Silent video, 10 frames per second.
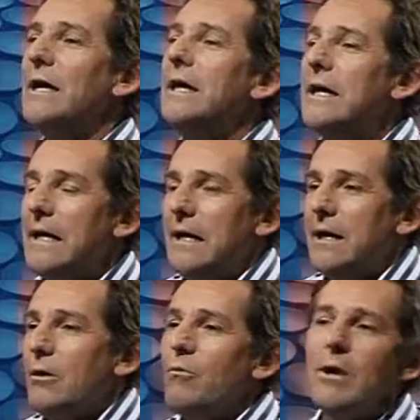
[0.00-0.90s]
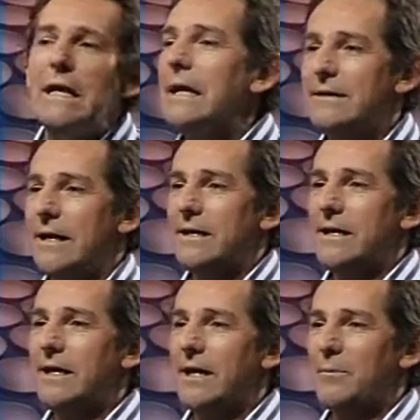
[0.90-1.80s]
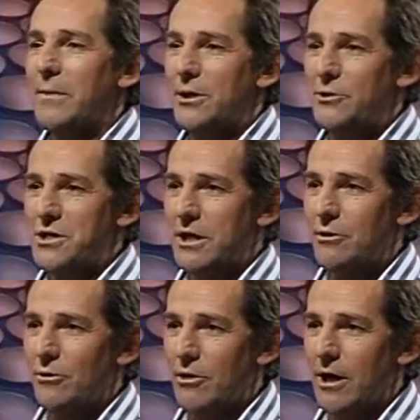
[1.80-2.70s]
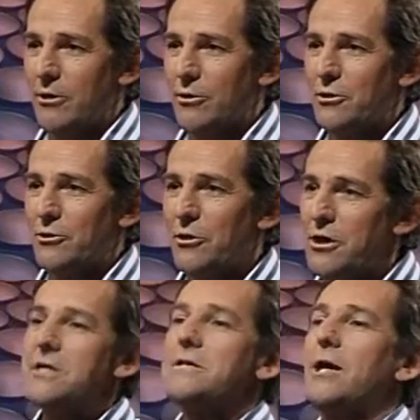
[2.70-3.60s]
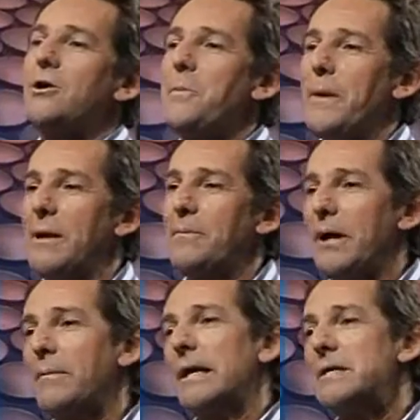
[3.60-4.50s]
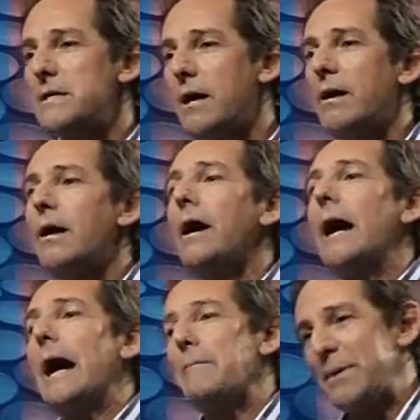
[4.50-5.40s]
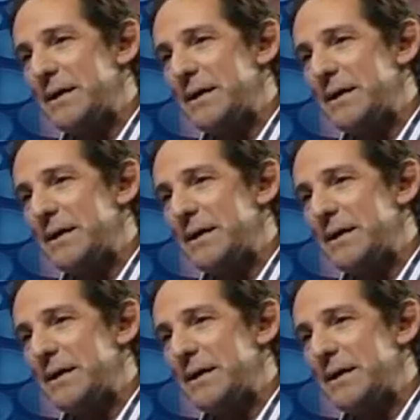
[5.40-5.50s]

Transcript: eh, ¿cuál es la estrategia que han venido siguiendo a lo largo de estos 10 años para permanecer a